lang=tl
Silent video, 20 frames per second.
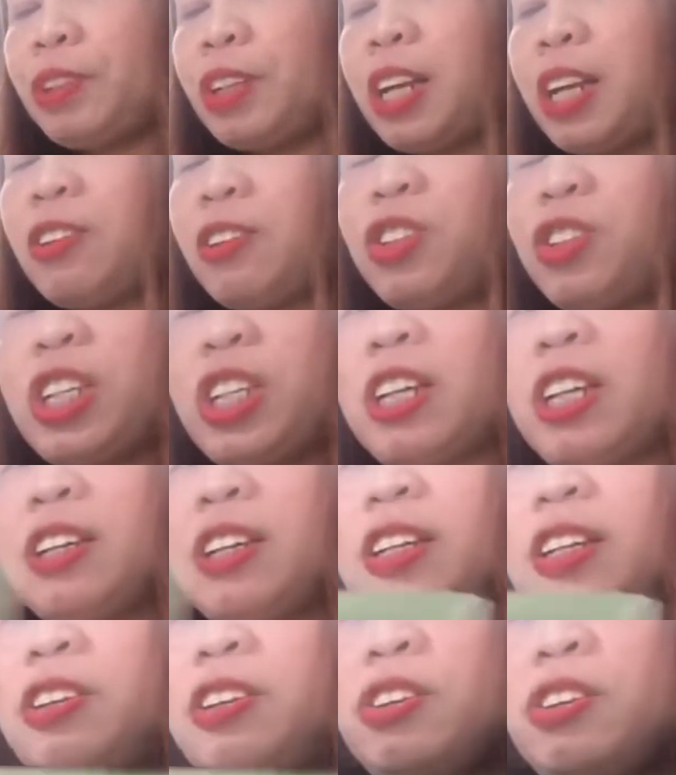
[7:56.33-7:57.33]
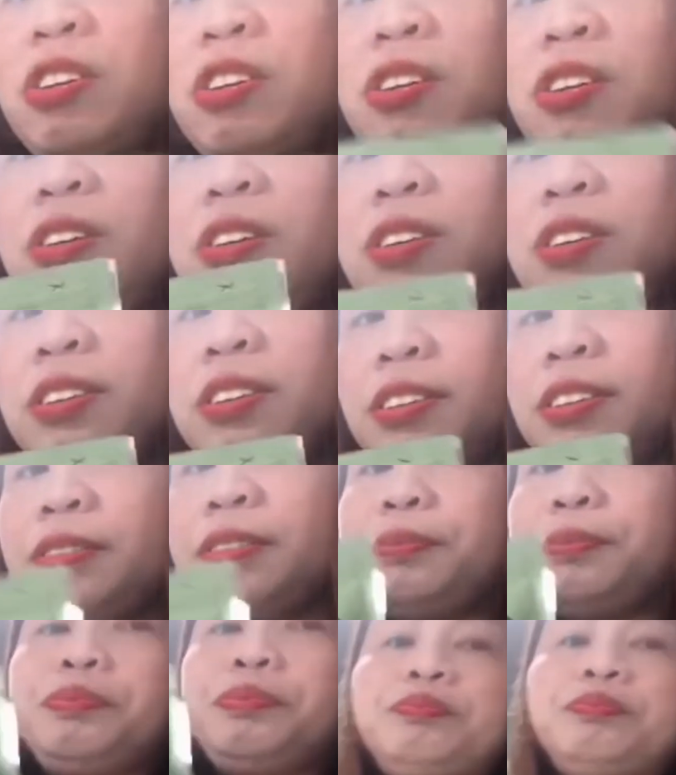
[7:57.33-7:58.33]
Ano siya,
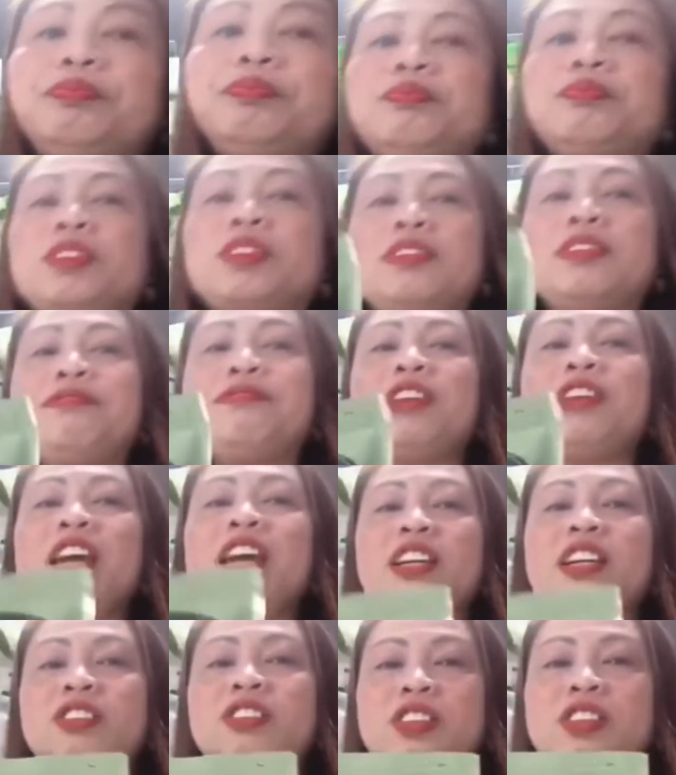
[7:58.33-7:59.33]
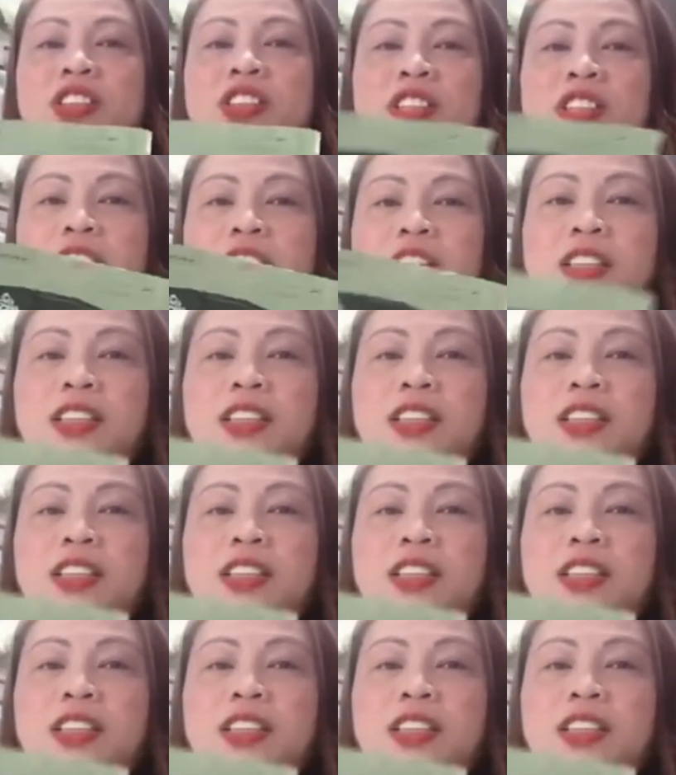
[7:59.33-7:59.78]
yung flakes.